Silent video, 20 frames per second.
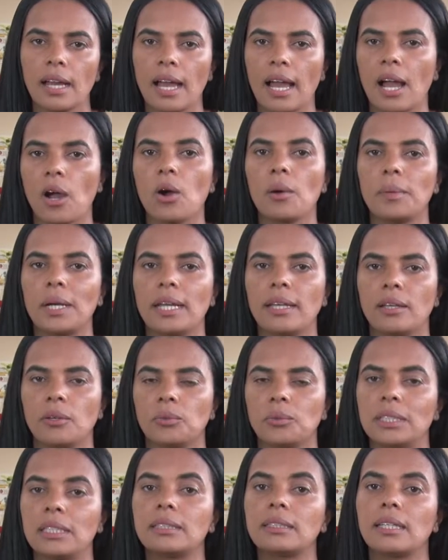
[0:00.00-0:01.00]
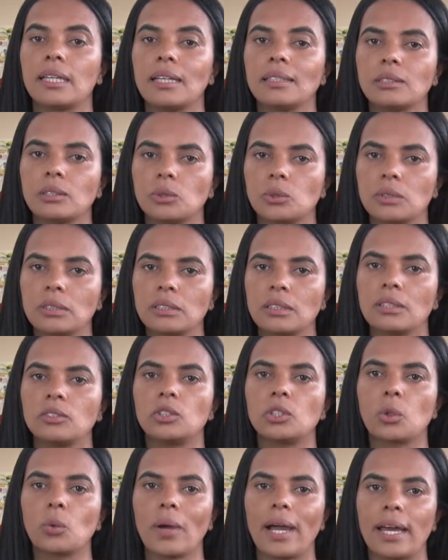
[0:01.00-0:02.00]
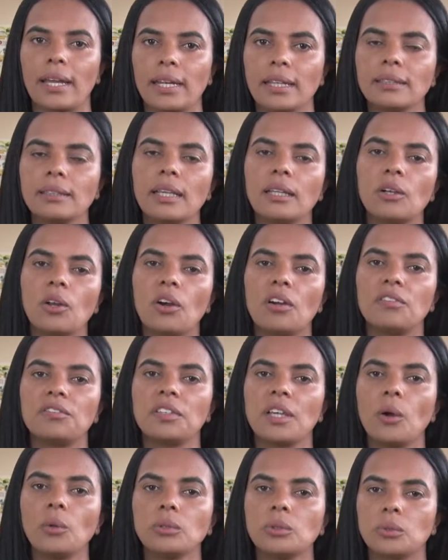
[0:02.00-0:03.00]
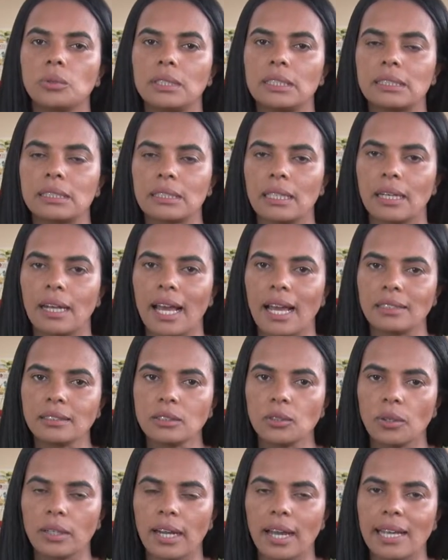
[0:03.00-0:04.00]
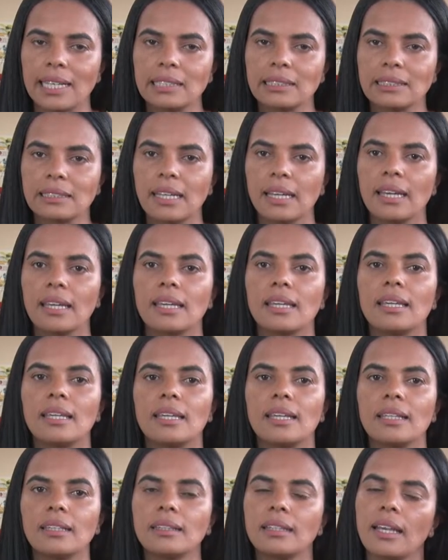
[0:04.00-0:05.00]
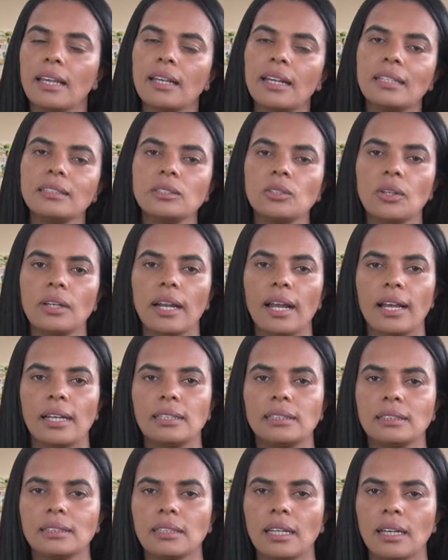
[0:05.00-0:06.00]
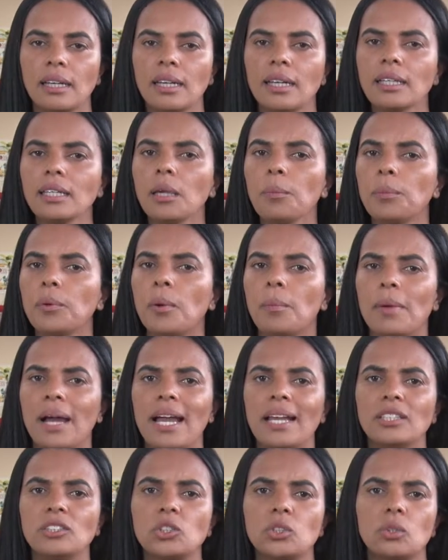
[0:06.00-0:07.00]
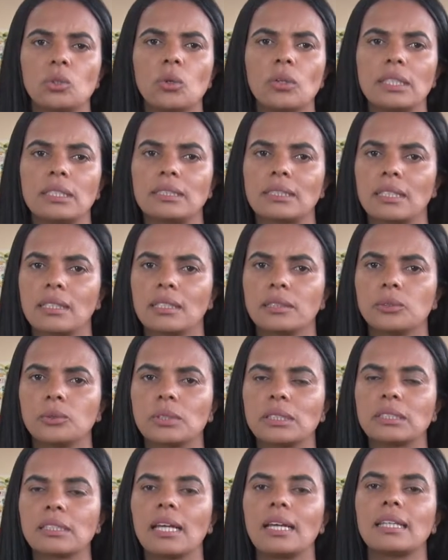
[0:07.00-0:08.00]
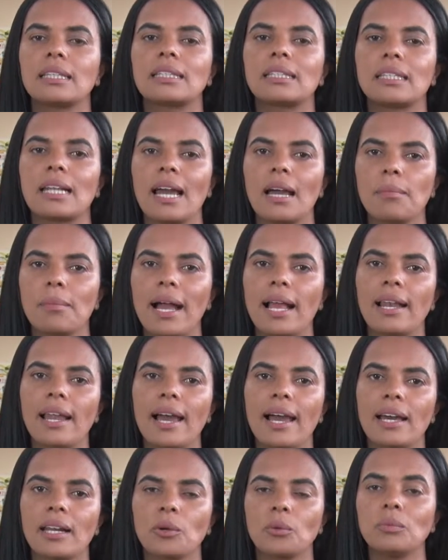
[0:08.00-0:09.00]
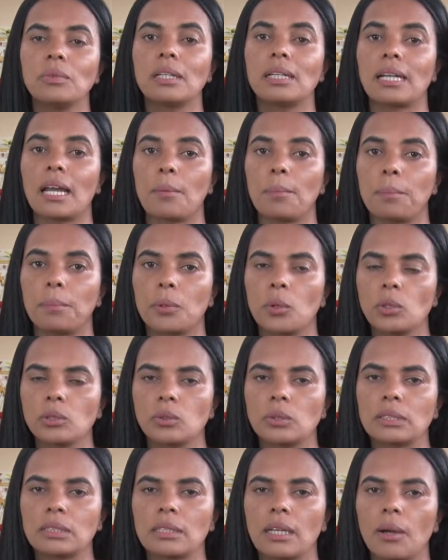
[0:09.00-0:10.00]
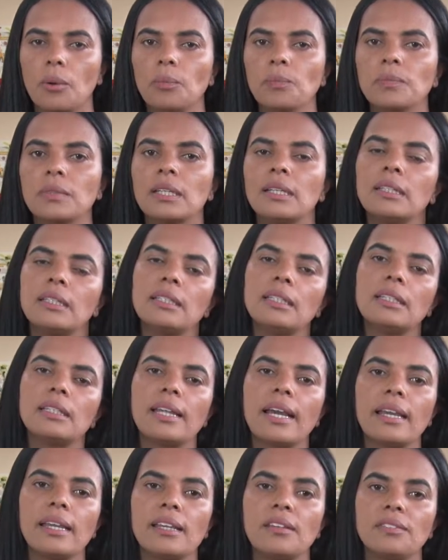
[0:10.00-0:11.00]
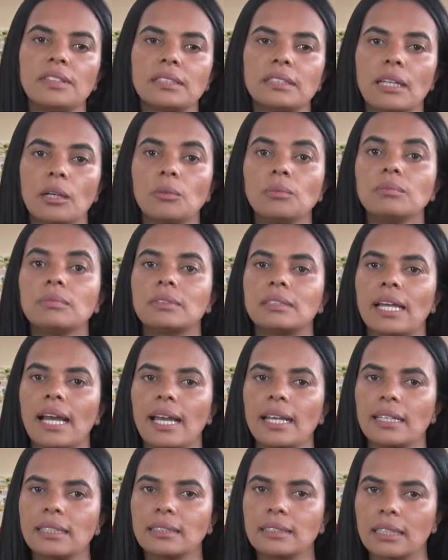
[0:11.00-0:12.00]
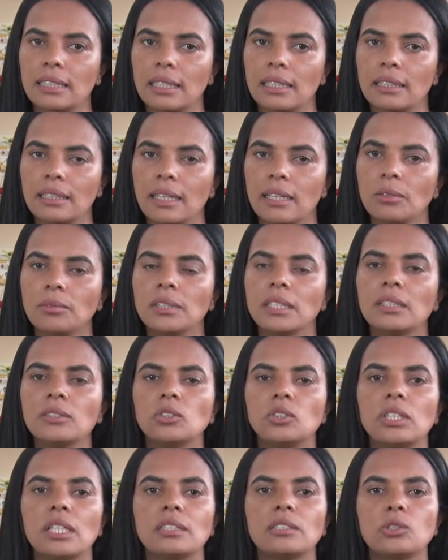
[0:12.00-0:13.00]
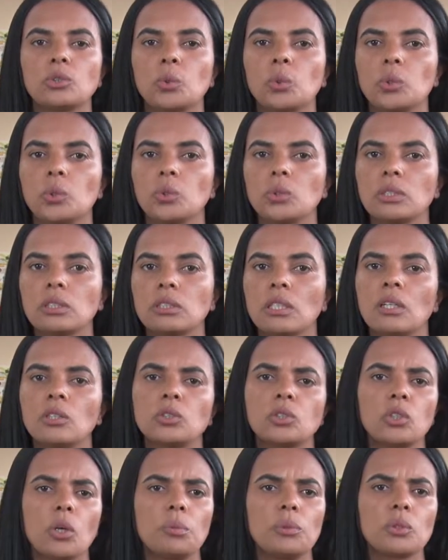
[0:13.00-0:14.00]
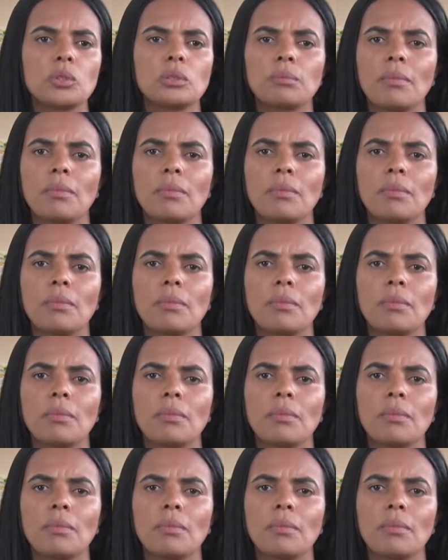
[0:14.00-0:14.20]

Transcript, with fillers: A obra reúne textos de 49 autores nacionais e internacionais que, por mais de dois anos, trabalharam na produção e na revisão da escrita de estudos sobre os